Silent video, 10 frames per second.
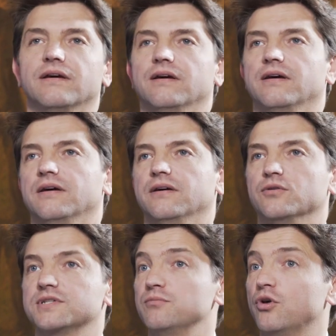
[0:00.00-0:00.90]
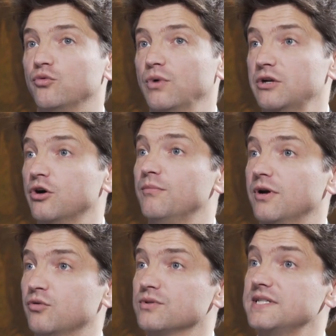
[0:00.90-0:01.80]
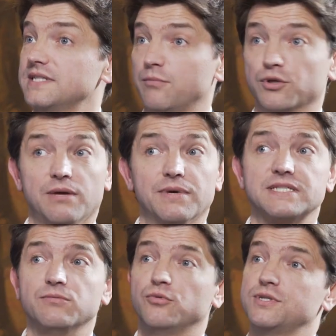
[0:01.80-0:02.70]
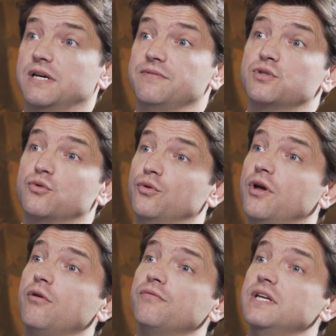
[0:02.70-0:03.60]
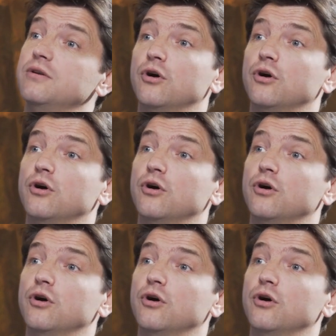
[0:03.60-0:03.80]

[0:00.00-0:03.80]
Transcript: Euh, donc cette borne Welcome euh, consiste à apporter un maximum de services qu'on a en ville,